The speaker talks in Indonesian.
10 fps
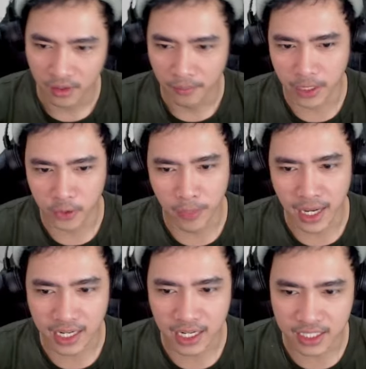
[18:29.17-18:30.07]
batu
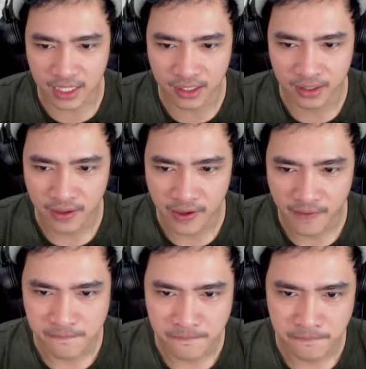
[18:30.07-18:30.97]
baranya.
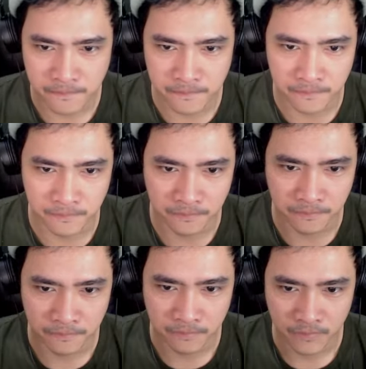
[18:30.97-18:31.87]
Hmm,
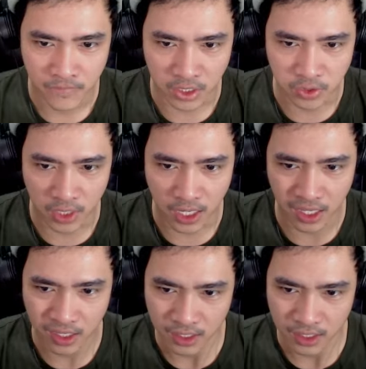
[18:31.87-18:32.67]
ya sudahlah.